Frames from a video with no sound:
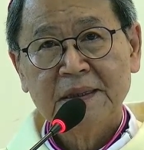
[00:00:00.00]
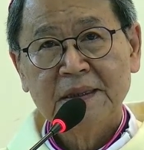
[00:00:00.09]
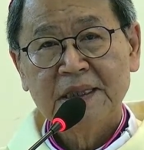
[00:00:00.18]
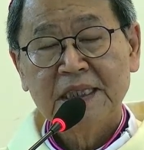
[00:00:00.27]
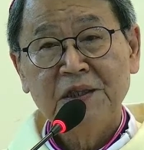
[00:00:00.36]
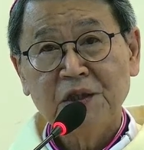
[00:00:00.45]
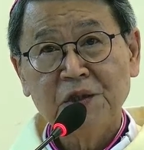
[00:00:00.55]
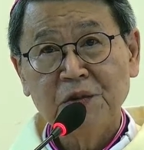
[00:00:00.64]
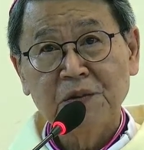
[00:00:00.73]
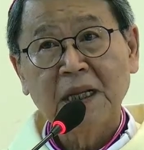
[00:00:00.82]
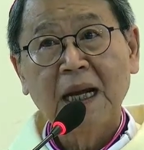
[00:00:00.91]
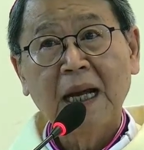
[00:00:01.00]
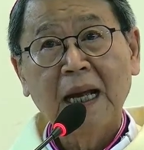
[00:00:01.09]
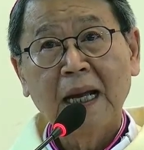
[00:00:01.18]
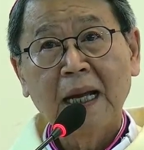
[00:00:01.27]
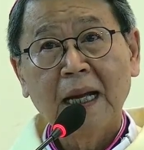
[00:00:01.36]
Xin cho chúng
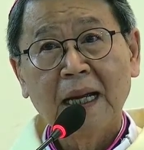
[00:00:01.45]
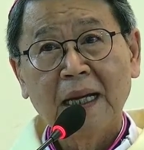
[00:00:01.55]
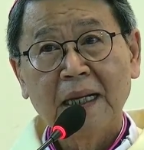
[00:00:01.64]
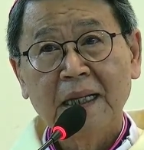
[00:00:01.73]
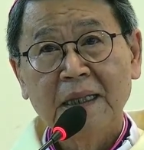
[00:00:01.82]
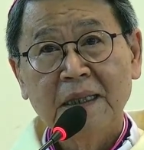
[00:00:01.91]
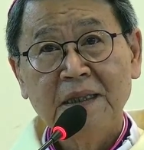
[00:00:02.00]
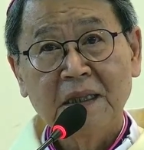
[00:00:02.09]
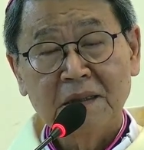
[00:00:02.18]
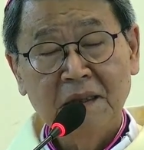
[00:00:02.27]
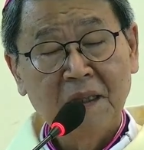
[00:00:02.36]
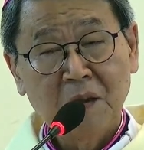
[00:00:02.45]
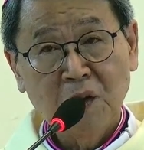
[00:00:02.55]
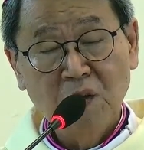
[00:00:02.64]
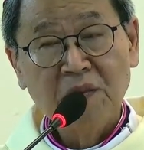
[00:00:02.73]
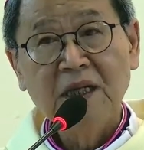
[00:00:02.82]
ta được thưởng
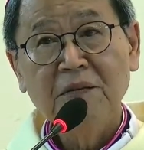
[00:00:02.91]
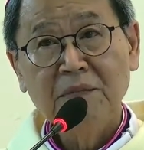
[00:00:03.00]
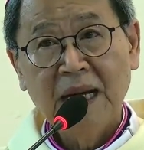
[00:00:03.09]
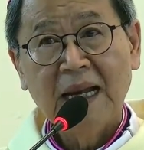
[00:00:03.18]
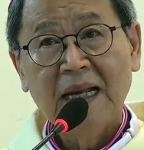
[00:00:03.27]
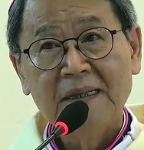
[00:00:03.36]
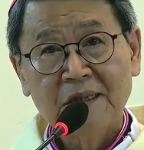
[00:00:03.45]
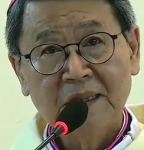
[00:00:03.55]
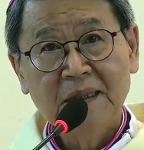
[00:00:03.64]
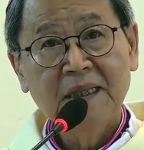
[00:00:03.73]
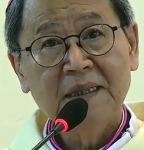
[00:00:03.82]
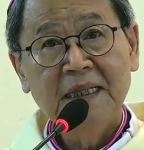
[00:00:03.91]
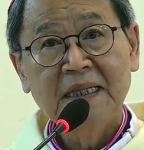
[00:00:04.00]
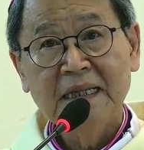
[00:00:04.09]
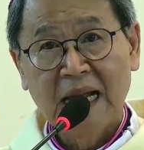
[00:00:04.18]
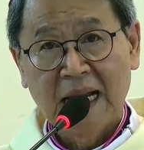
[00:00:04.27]
cùng Đức Mẹ trên Đức
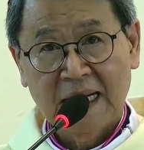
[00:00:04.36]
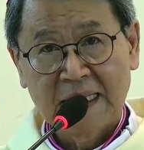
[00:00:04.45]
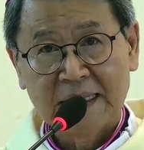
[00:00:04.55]
Thiên Đàng